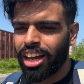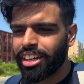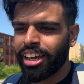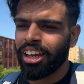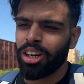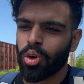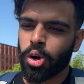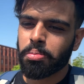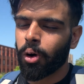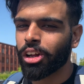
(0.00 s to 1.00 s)
के
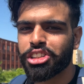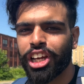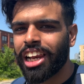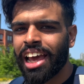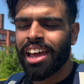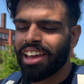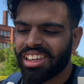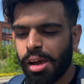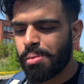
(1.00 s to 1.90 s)
लोग बहुत चिल हैं या